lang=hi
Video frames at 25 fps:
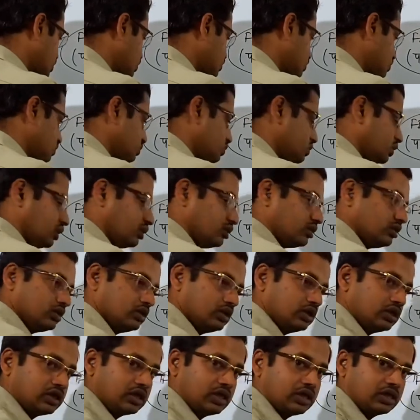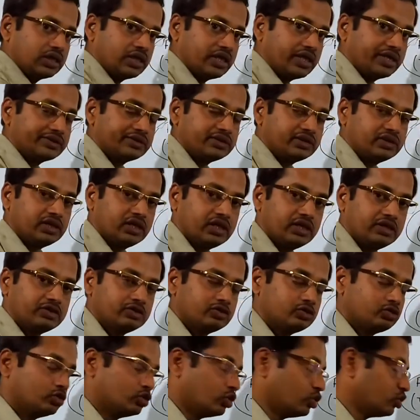की चीज़ें निकल के आती है
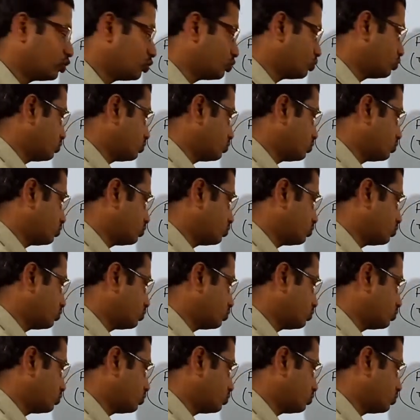दो